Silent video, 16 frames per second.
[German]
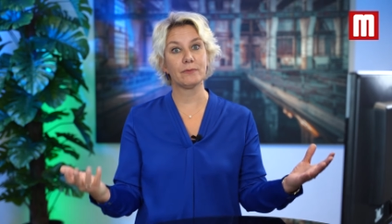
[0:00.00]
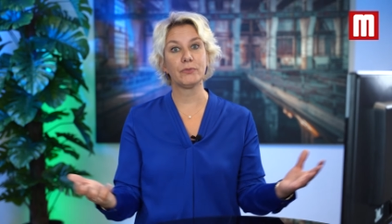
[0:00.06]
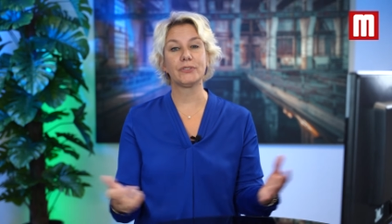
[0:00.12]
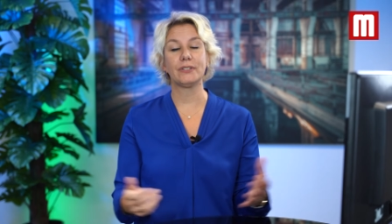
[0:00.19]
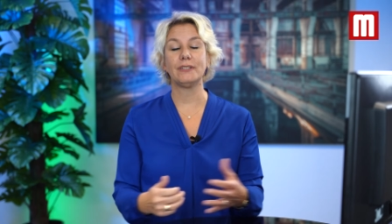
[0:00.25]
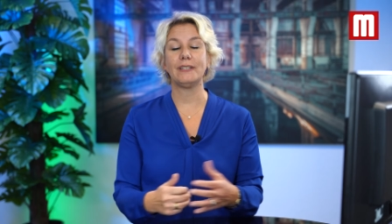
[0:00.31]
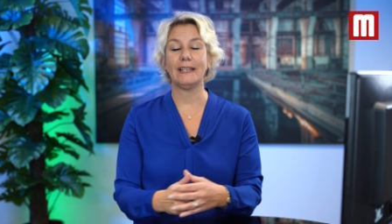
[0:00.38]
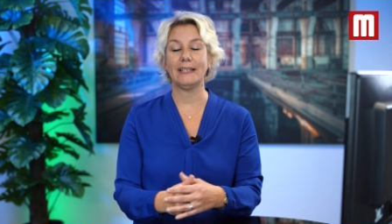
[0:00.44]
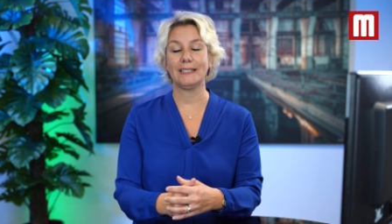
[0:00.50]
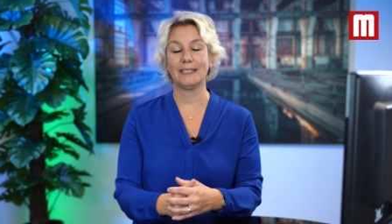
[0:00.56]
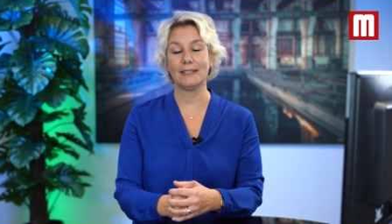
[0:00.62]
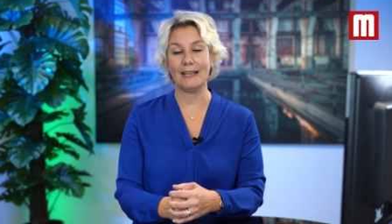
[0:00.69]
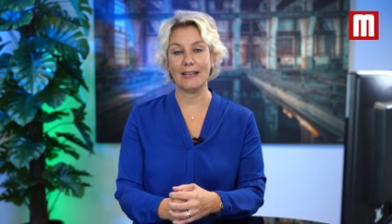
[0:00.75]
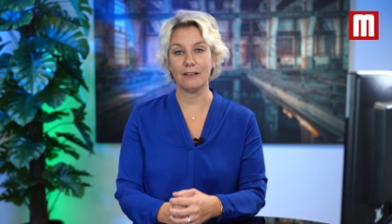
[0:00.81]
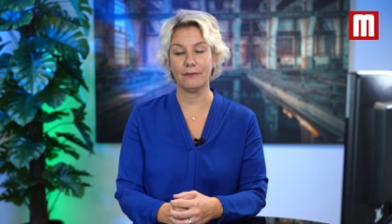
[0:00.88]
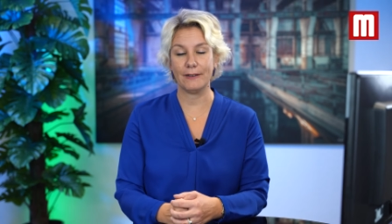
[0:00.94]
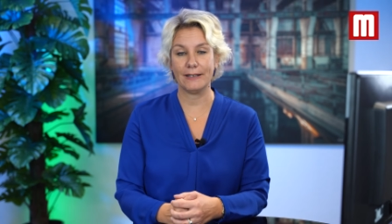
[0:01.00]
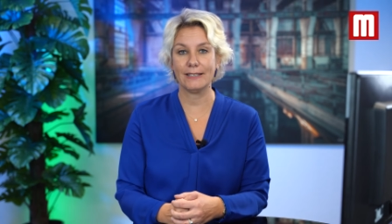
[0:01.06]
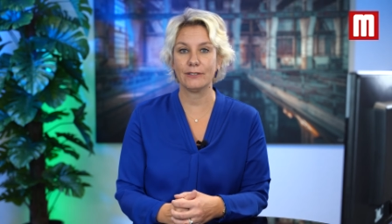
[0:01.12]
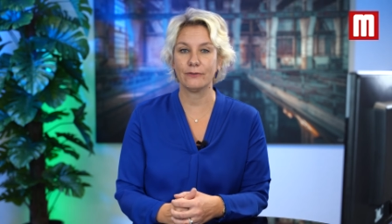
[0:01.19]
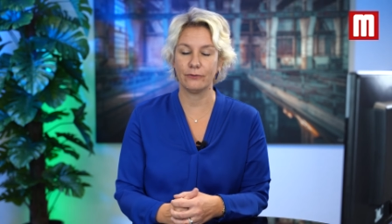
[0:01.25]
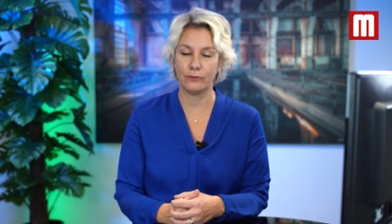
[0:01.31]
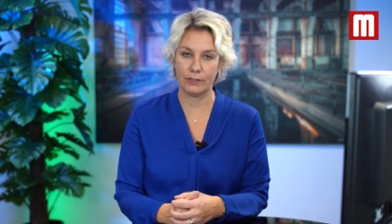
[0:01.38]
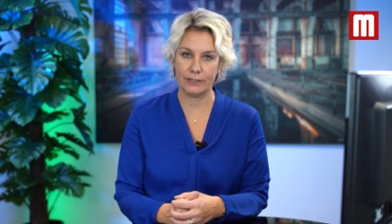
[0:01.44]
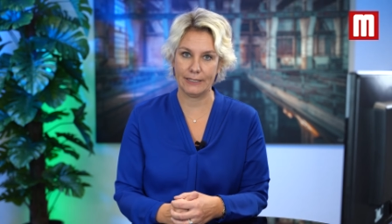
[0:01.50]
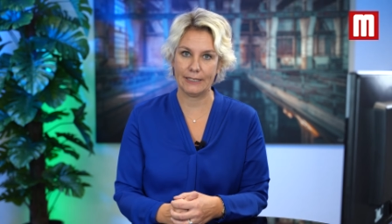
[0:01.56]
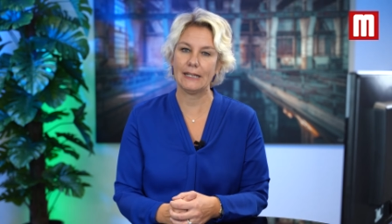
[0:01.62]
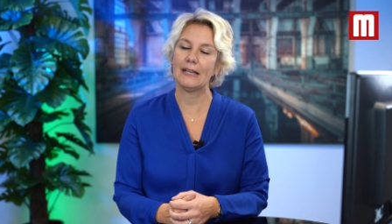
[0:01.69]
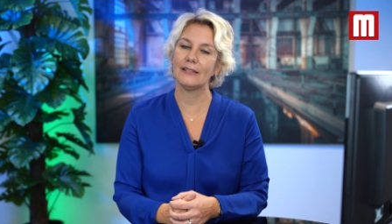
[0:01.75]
muss den Testnachweis vorlegen.